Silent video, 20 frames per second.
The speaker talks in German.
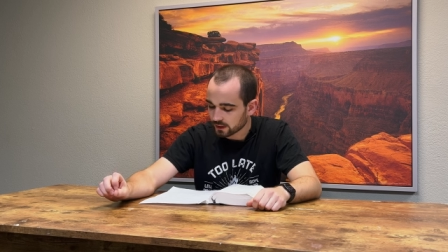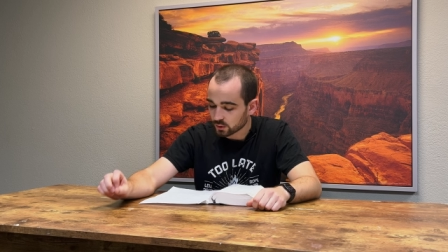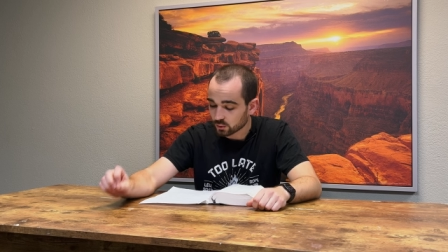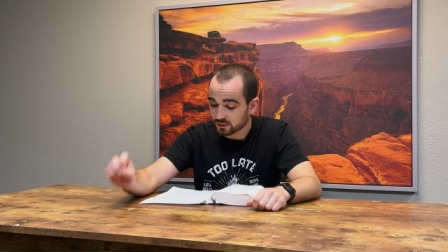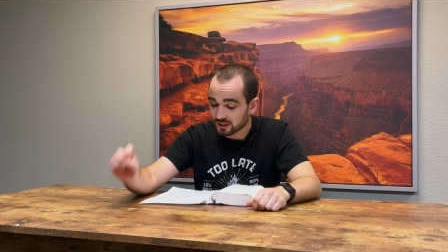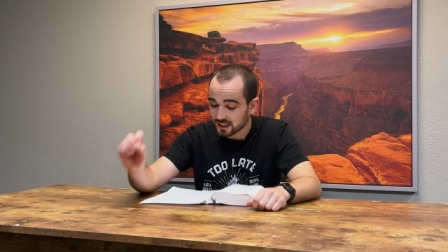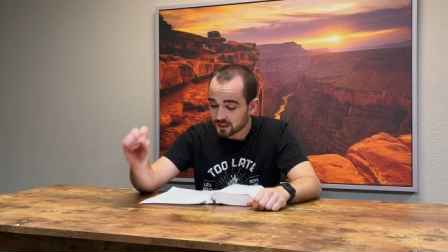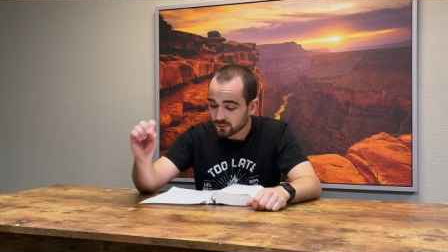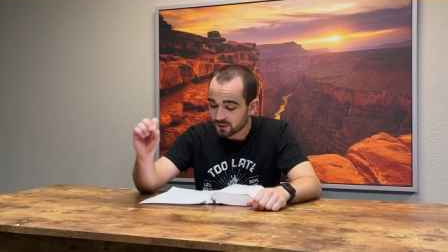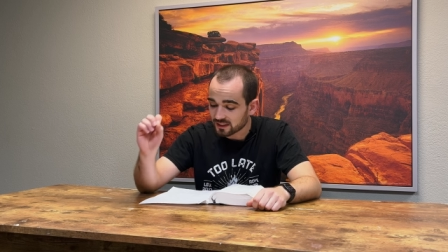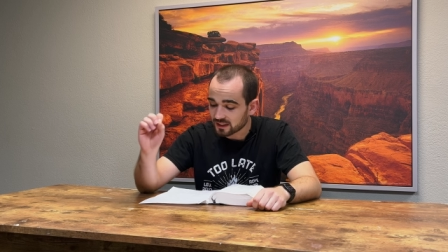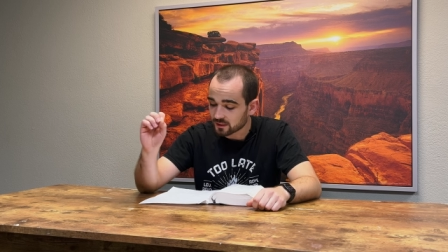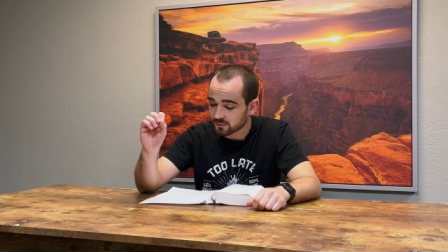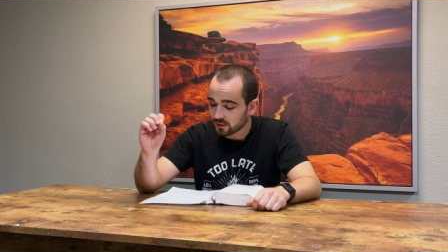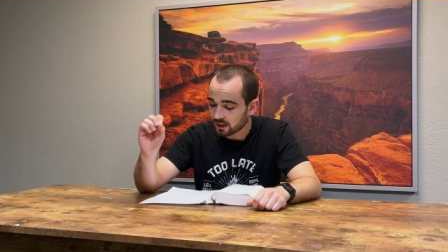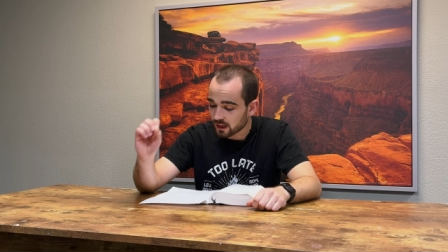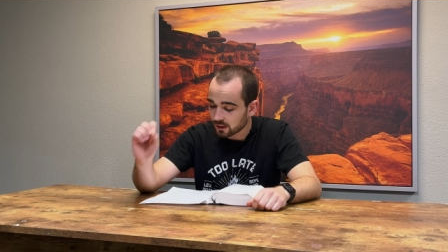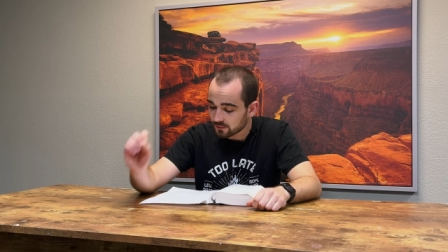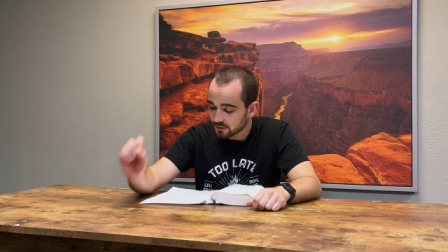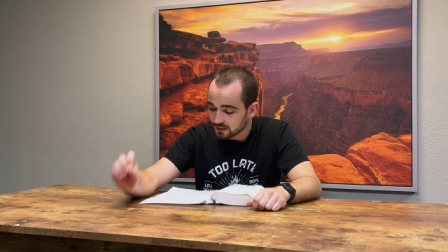Also das war das
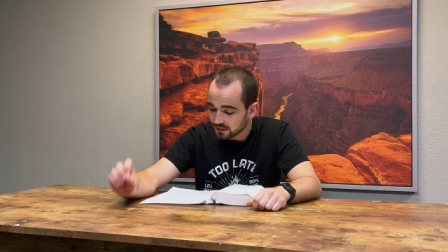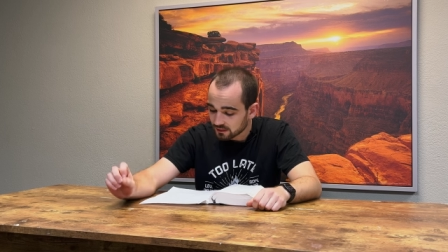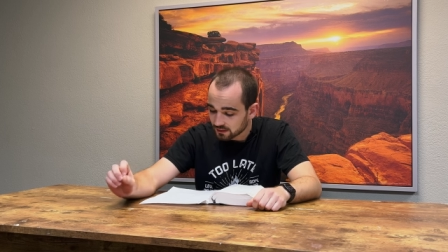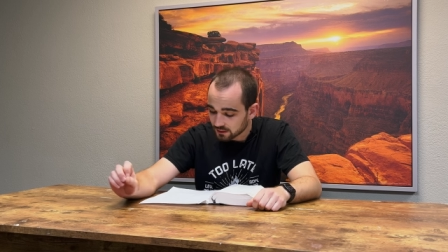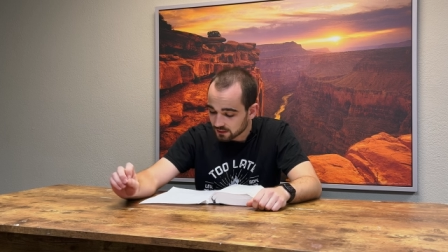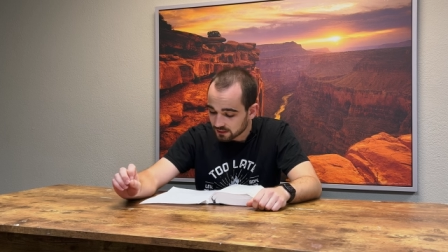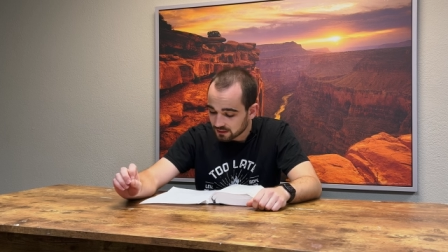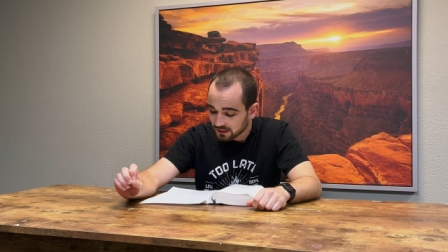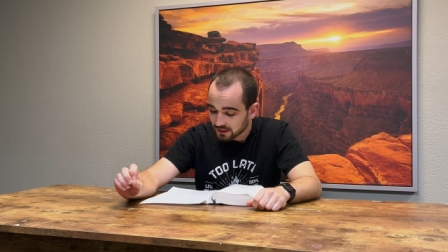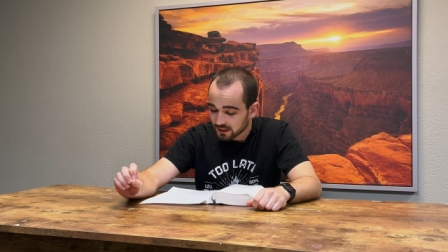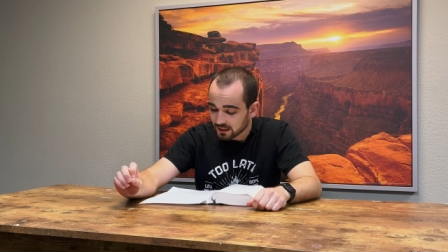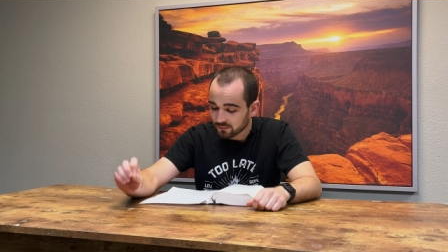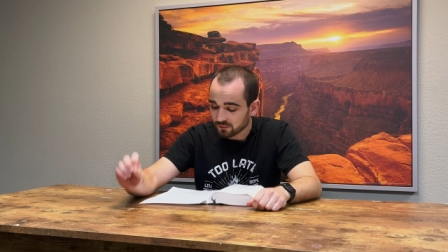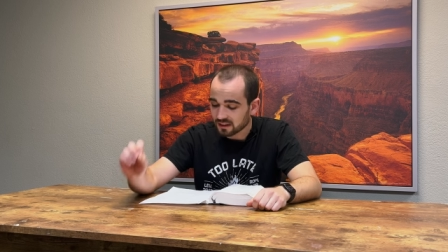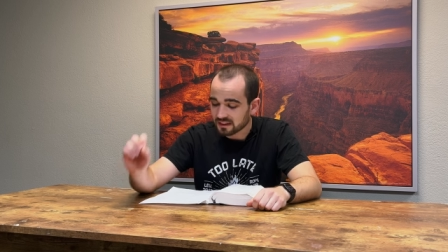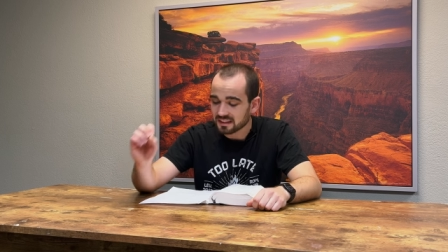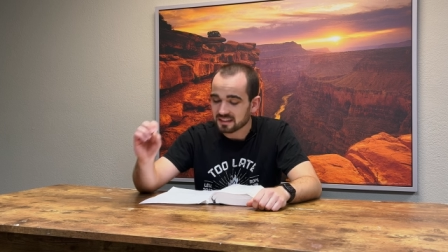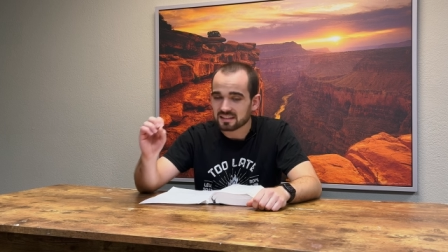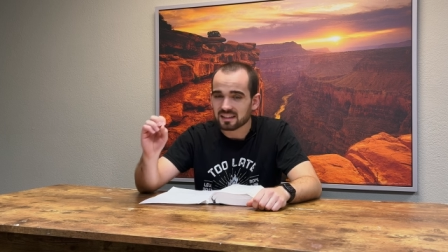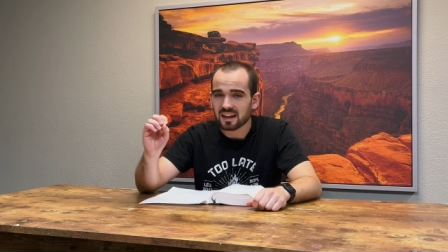wahrhaftige Licht,
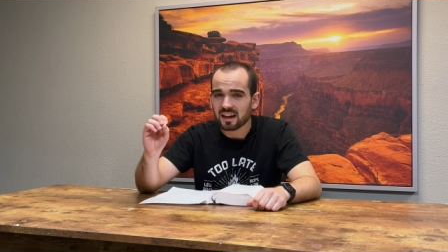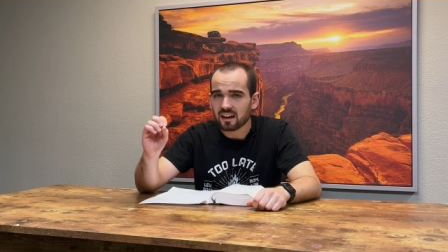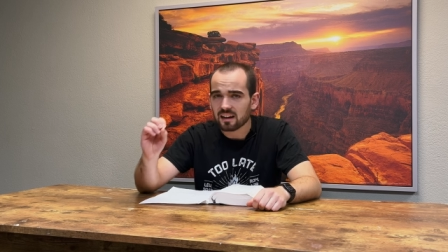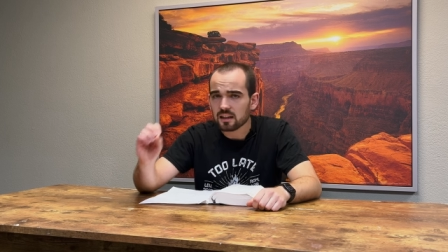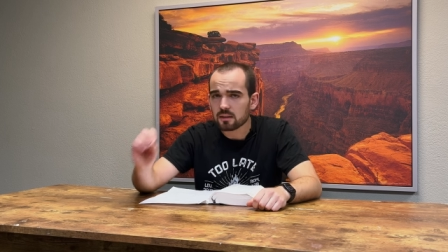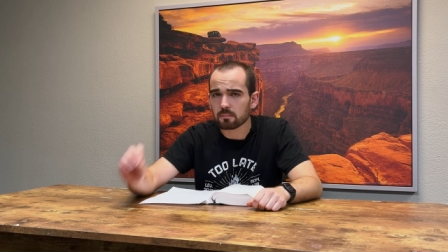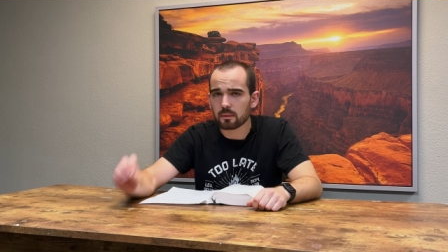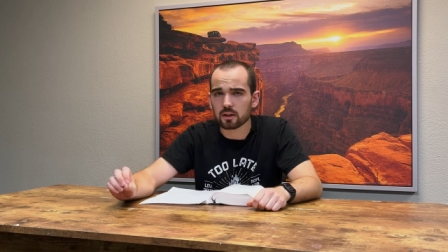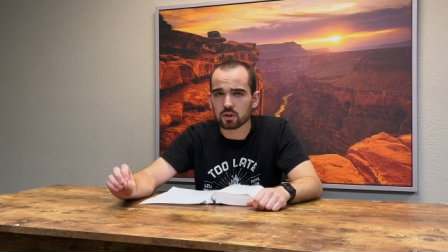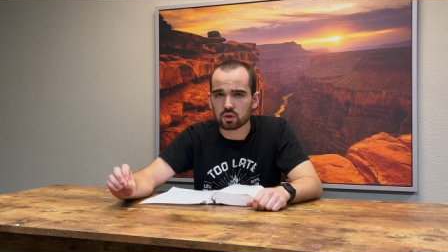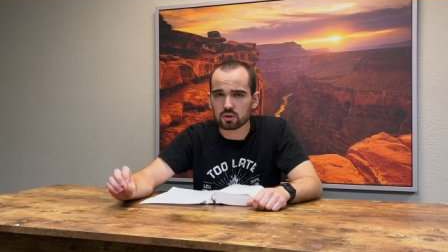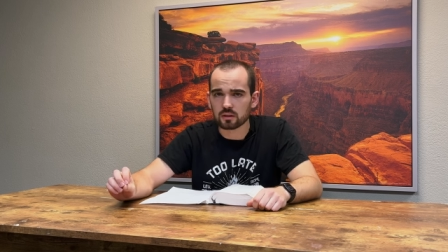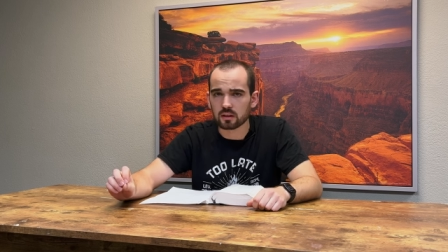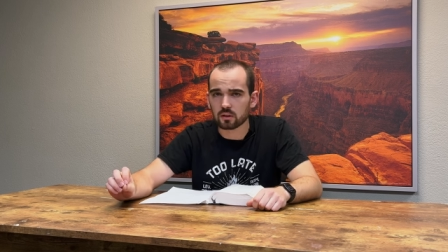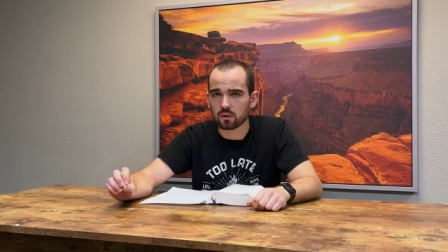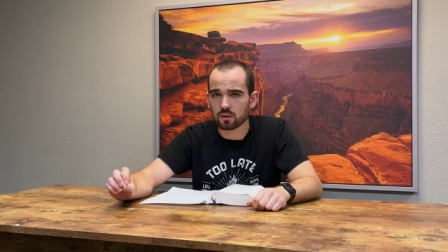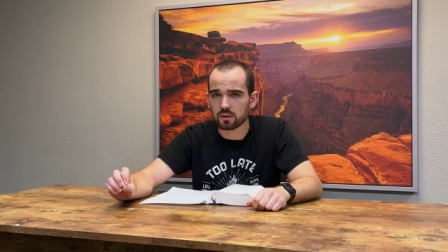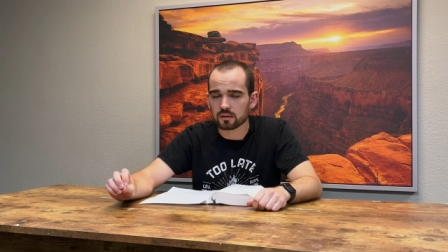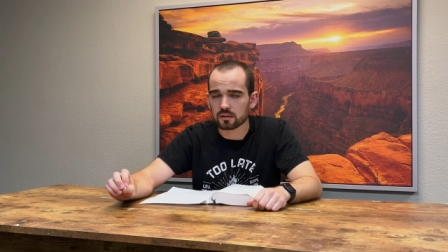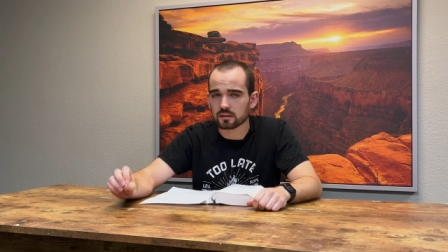welches alle Menschen
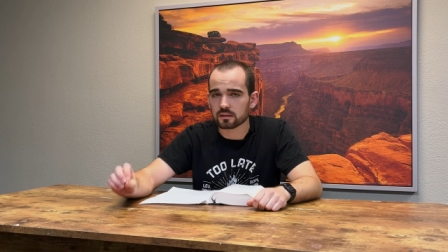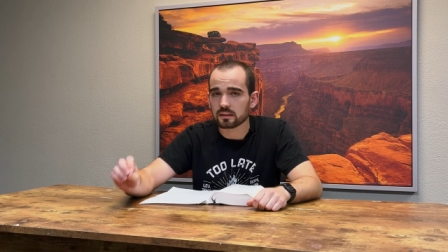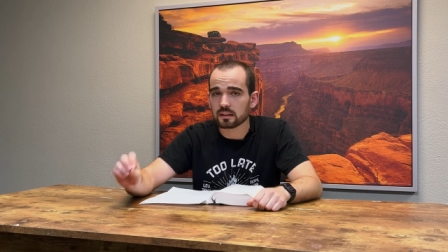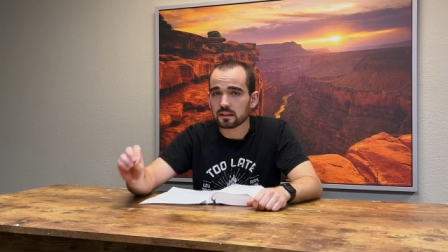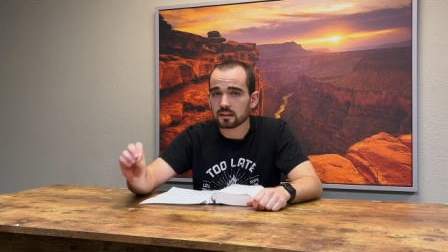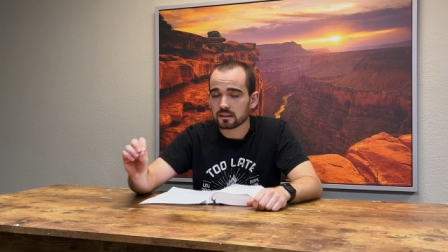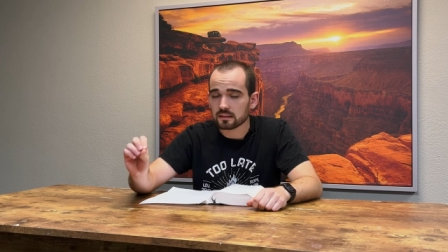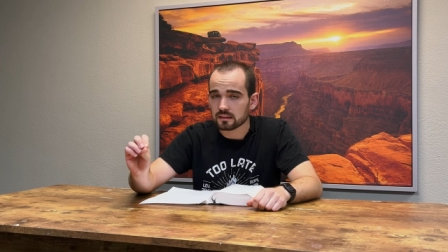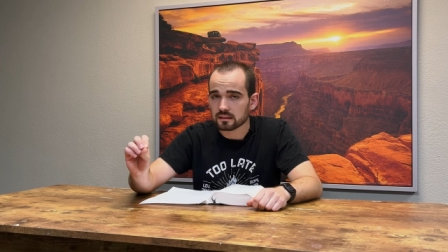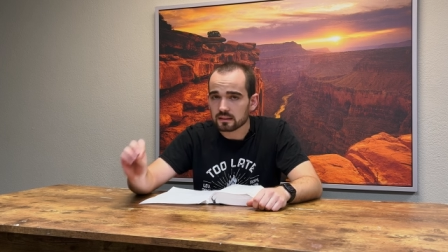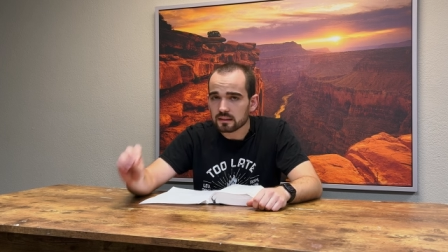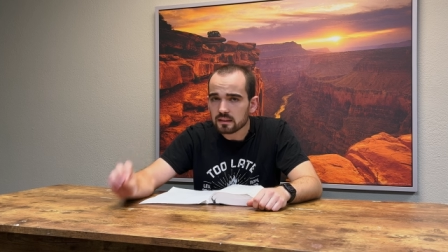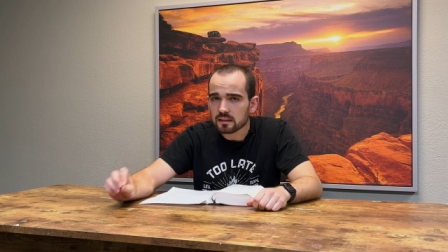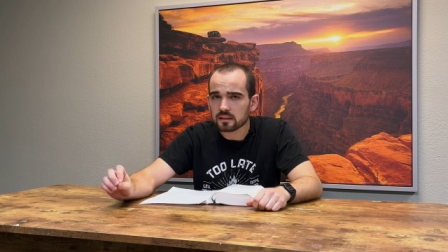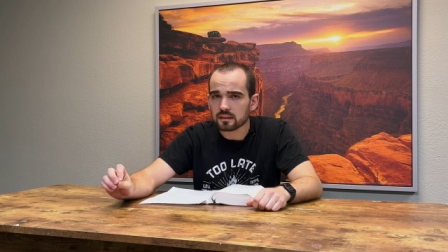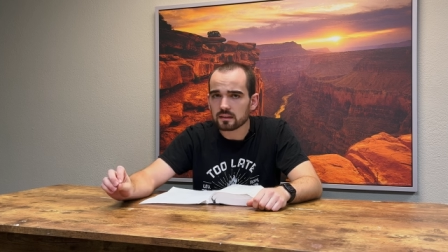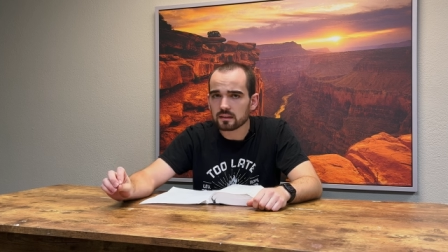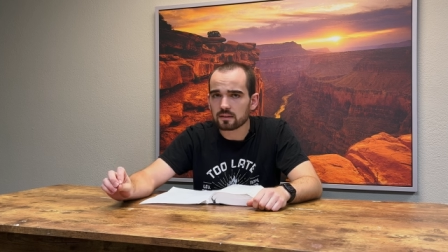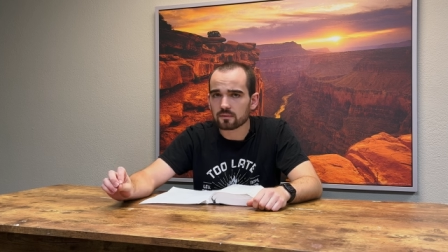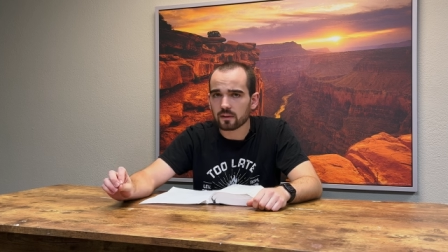erleuchtet, die
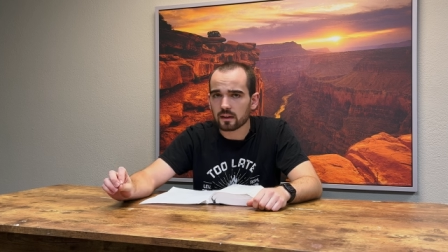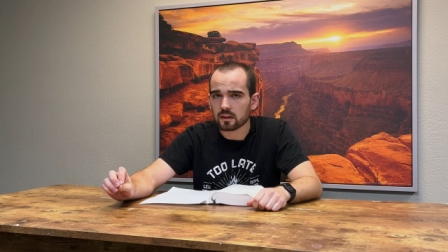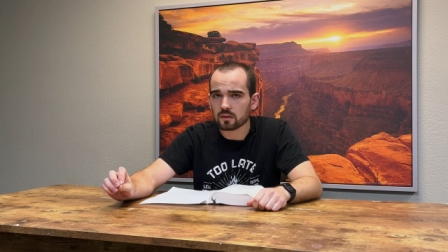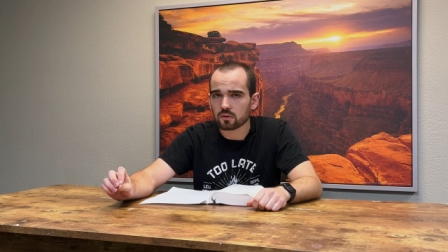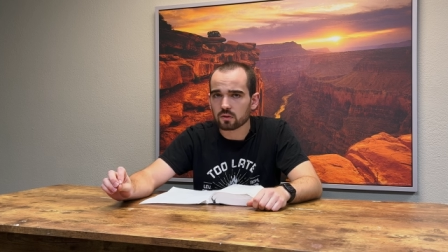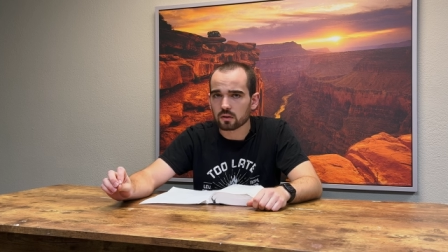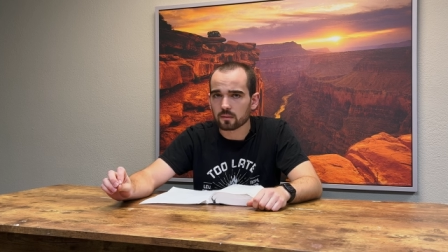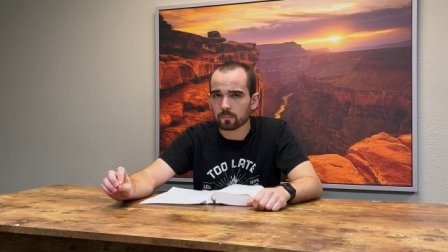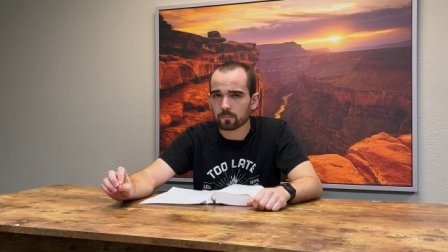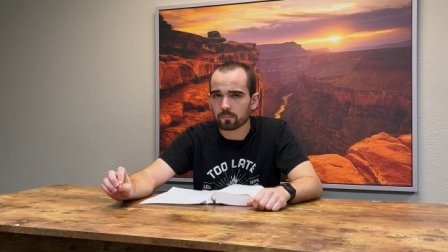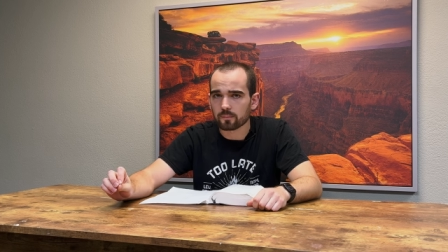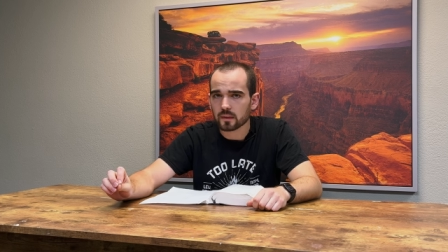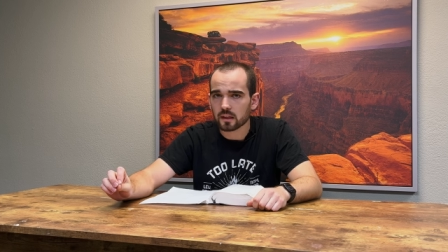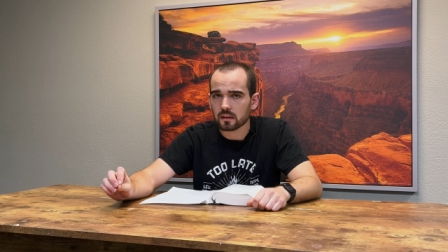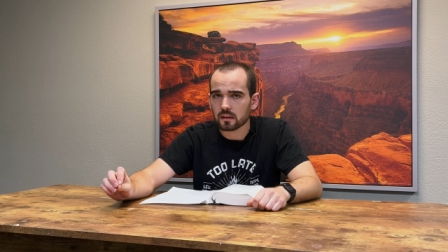in diese Welt kommen.